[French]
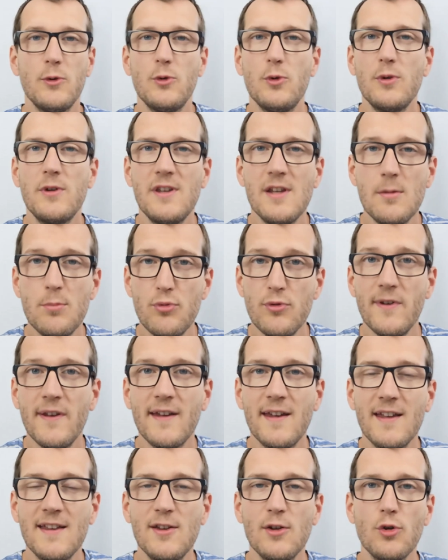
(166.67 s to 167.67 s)
ce qui est le plus
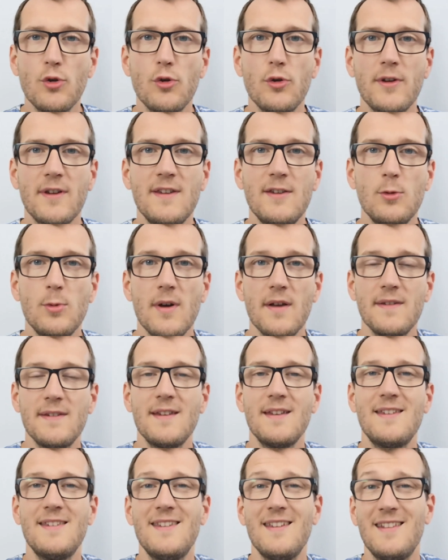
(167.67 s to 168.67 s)
inquiétant dans notre histoire,
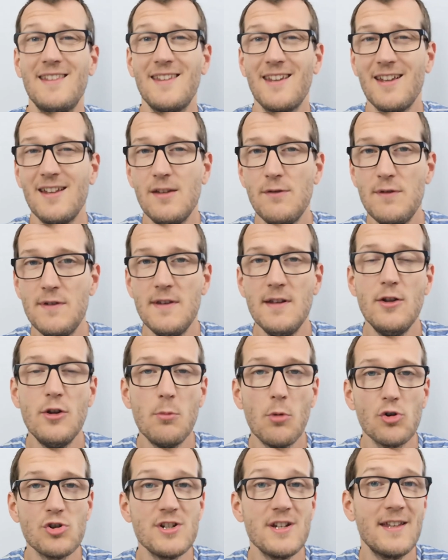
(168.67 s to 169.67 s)
c'est que c'est très difficile de
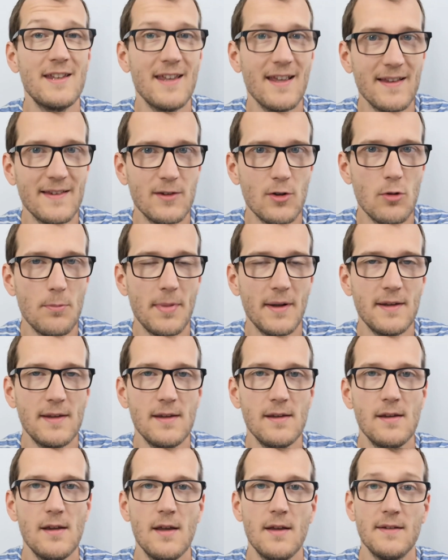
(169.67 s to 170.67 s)
manger qu'un seul
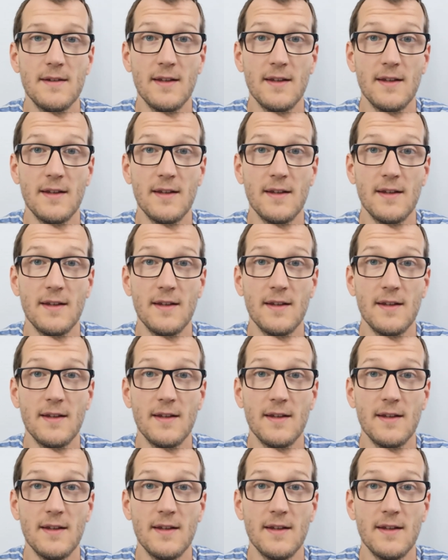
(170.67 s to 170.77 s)
paquet.